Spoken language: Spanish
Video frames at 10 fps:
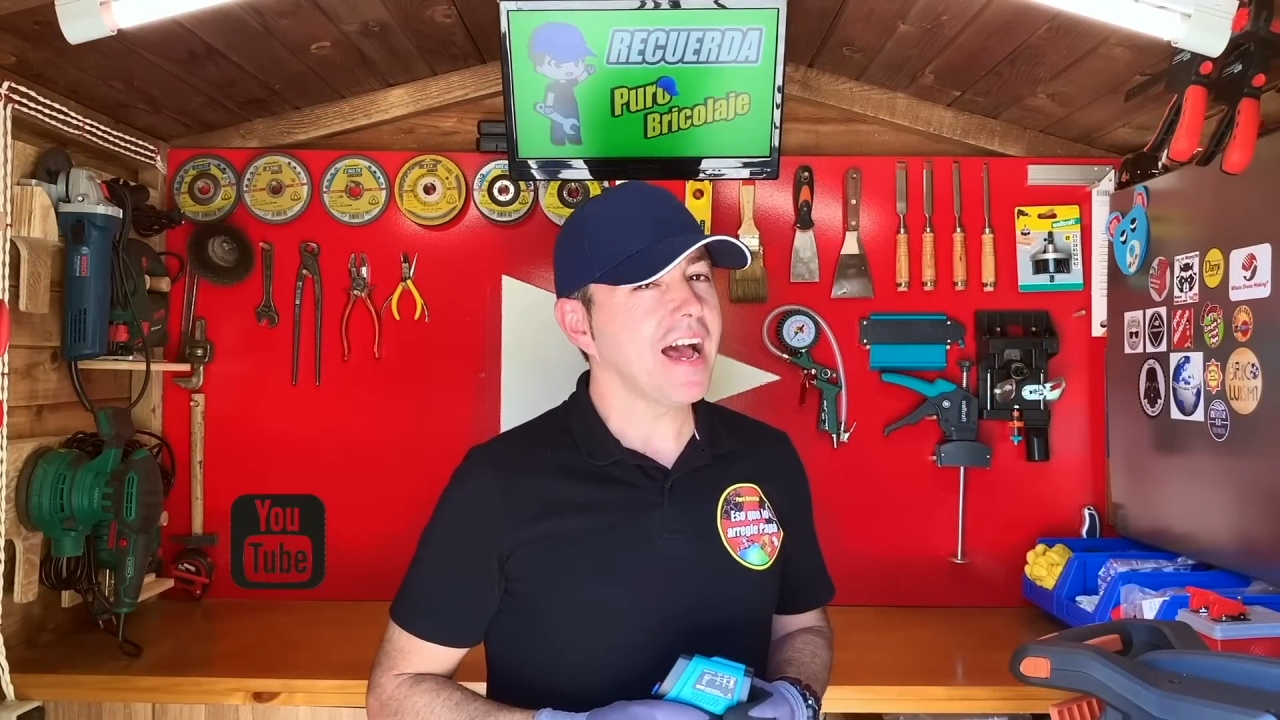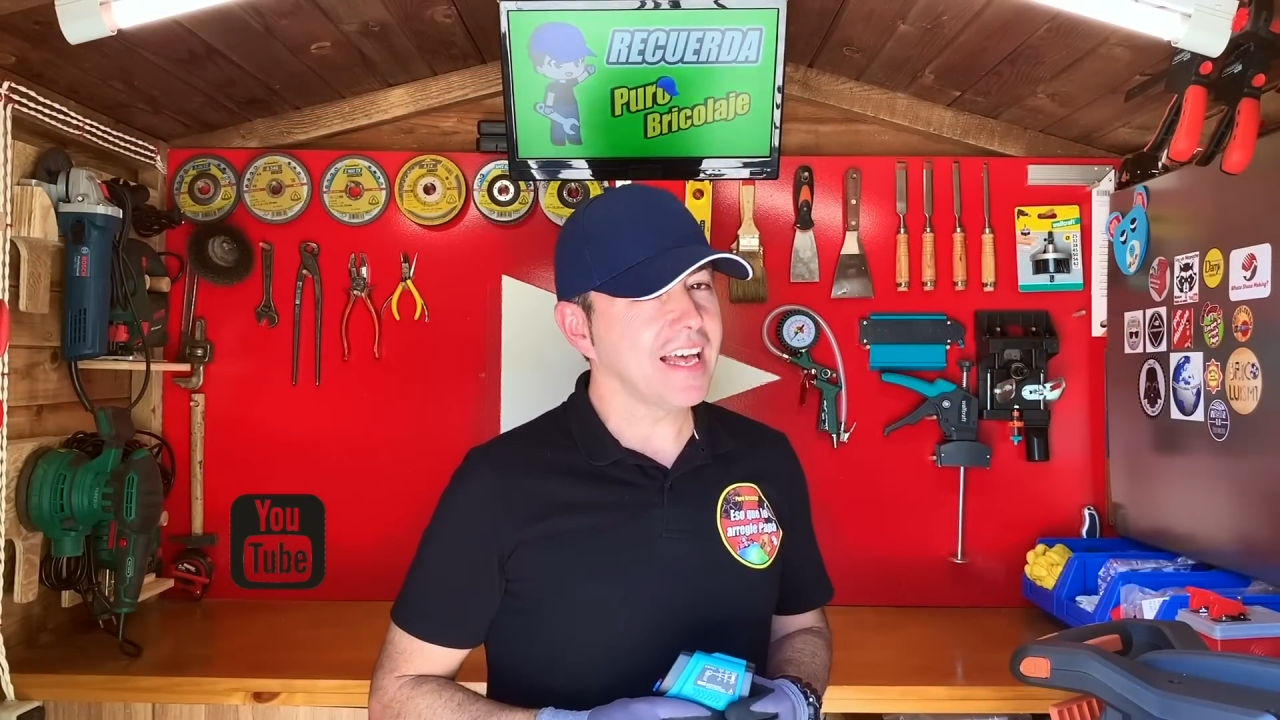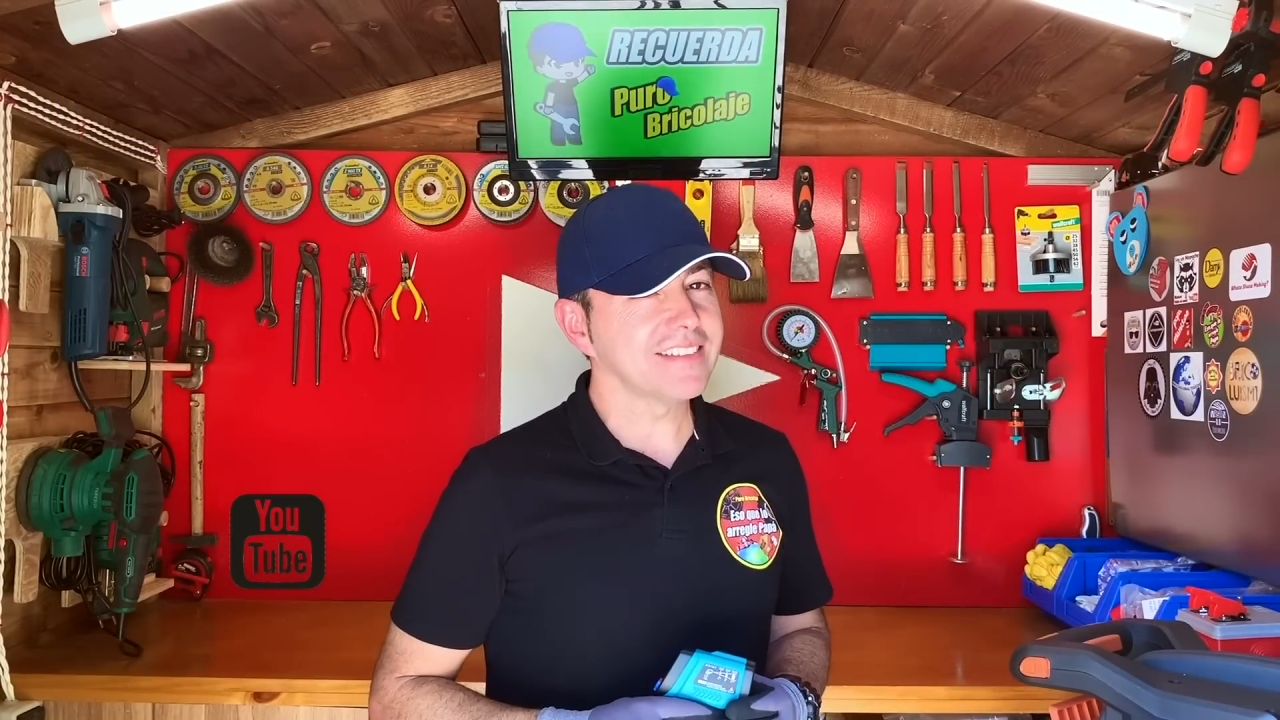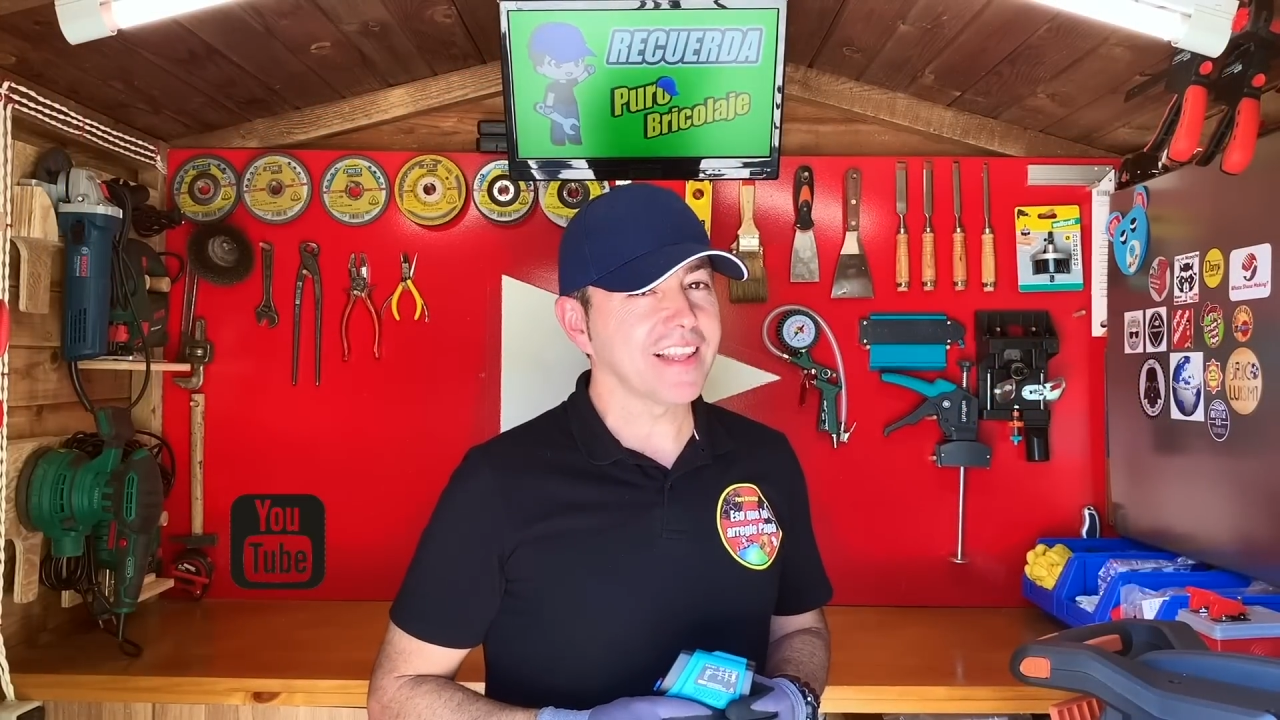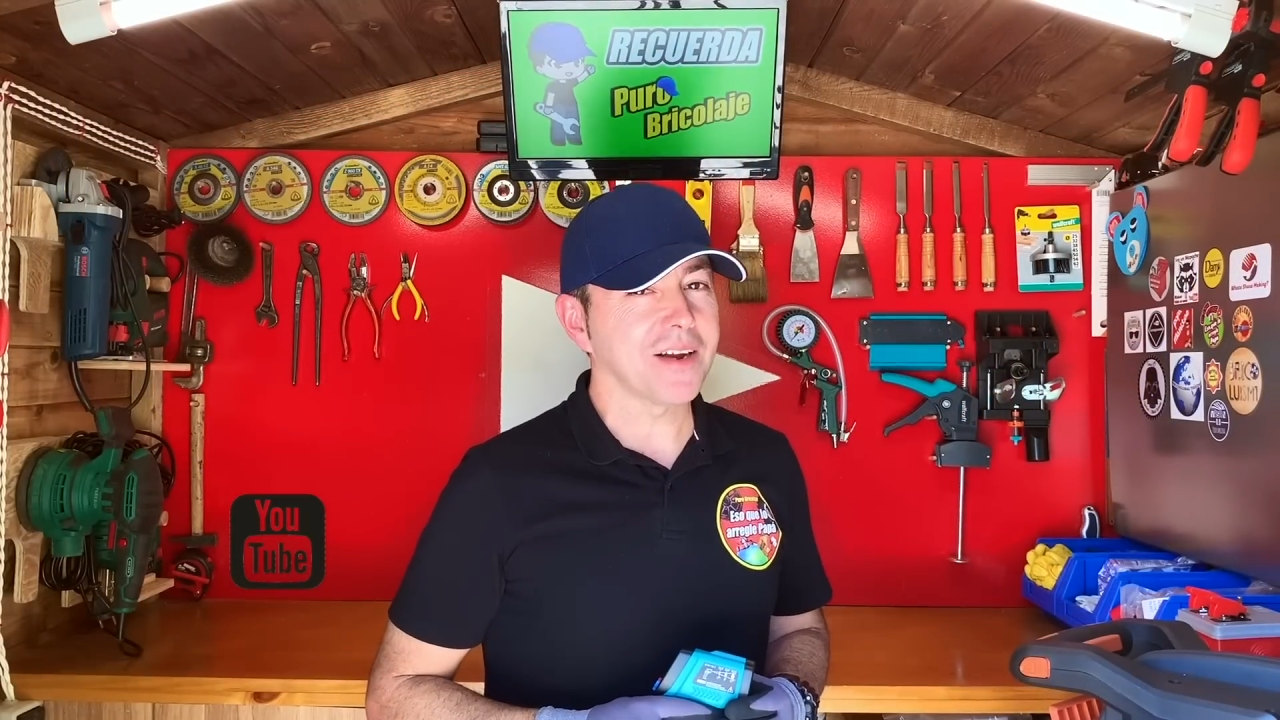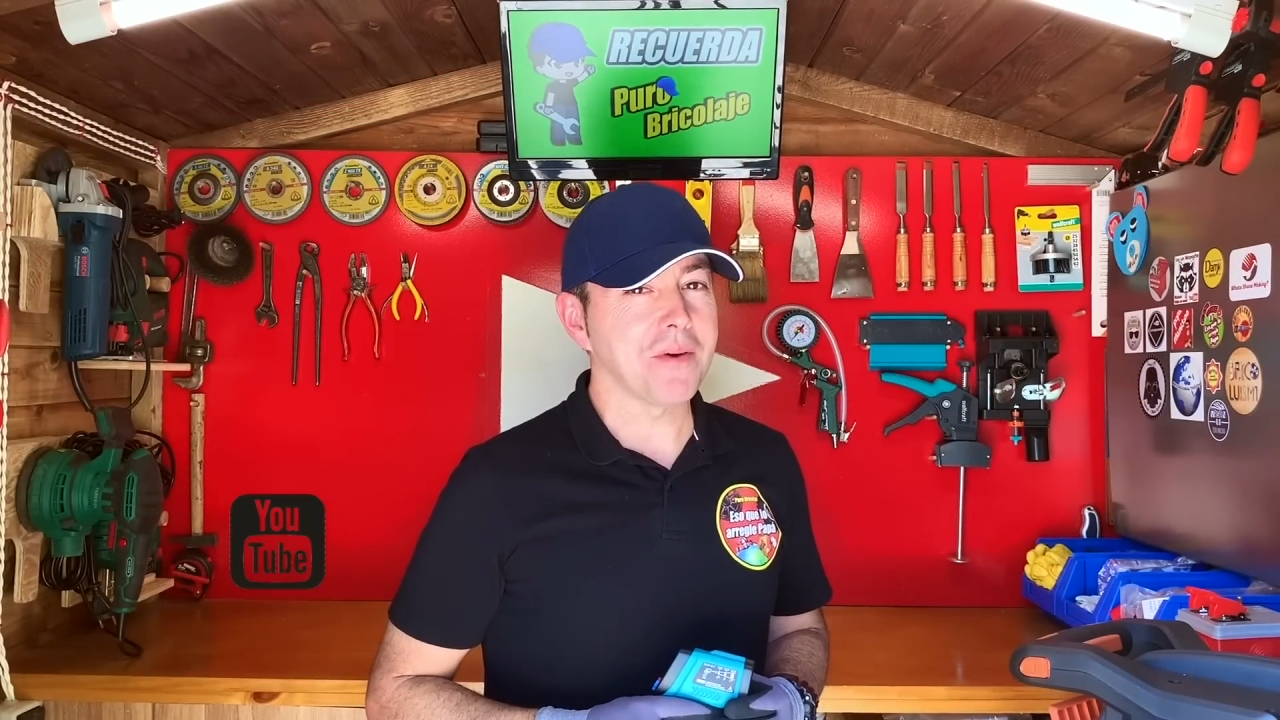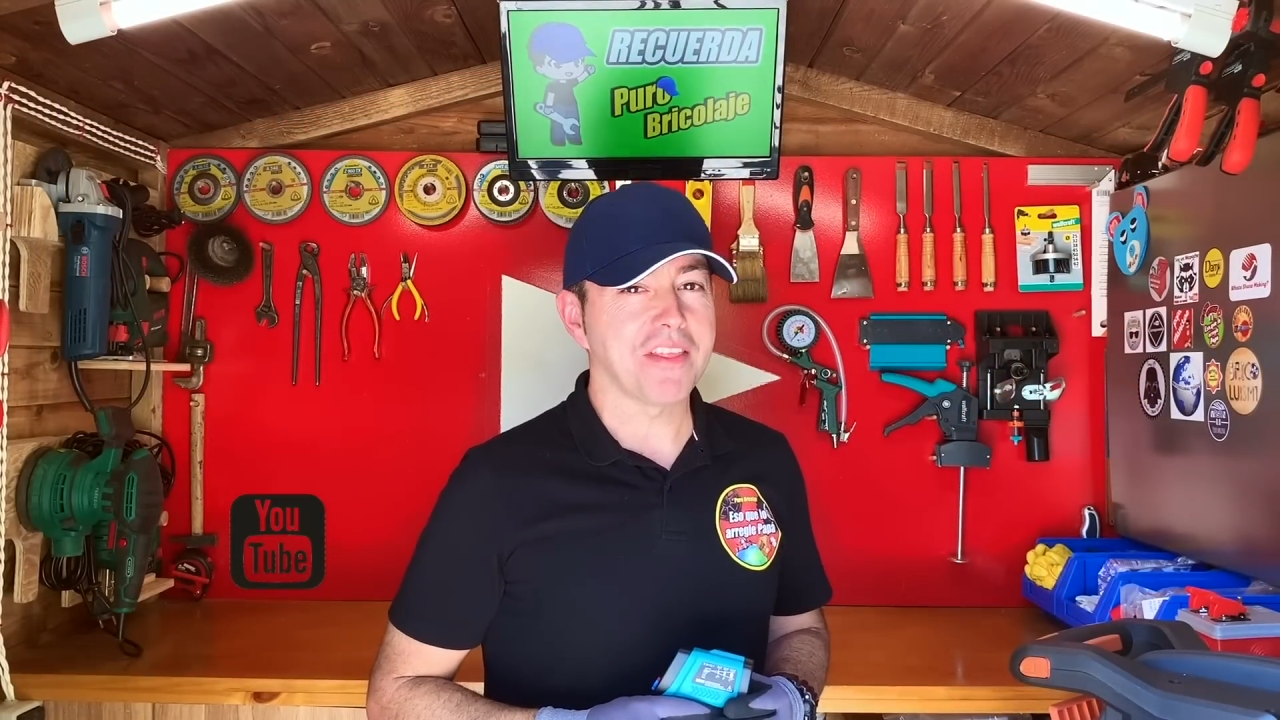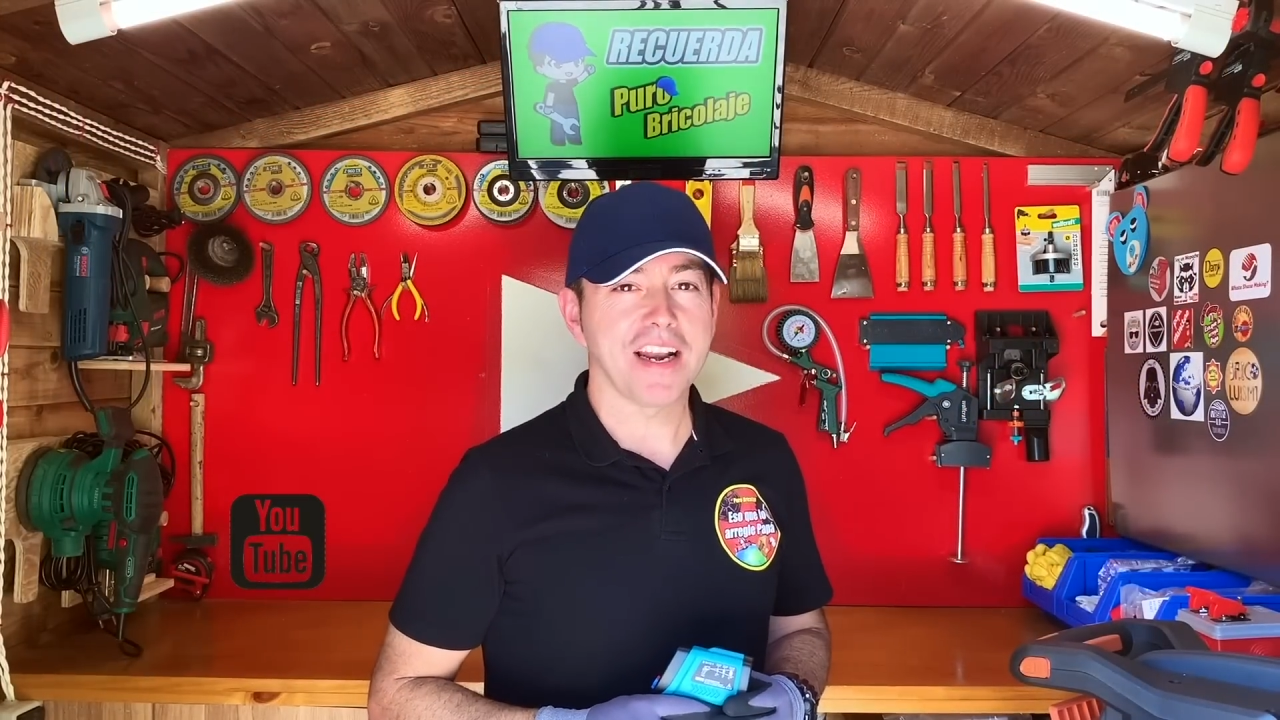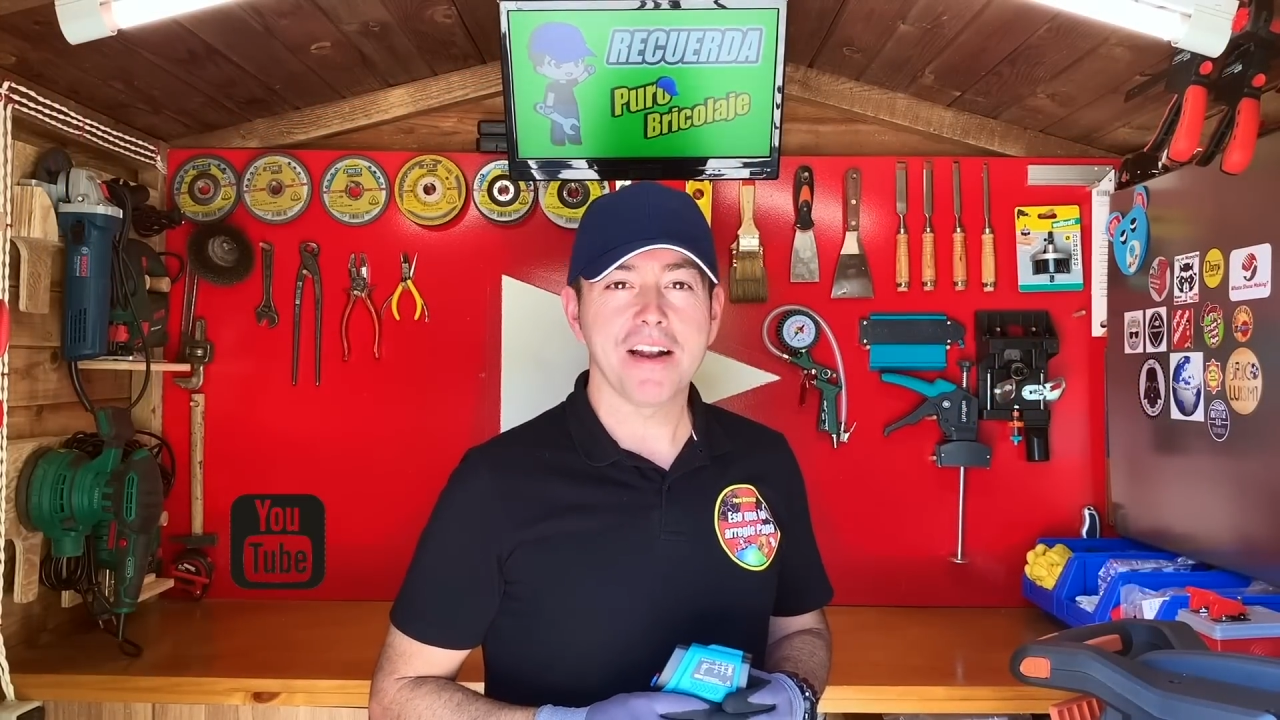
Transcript: antes de comenzar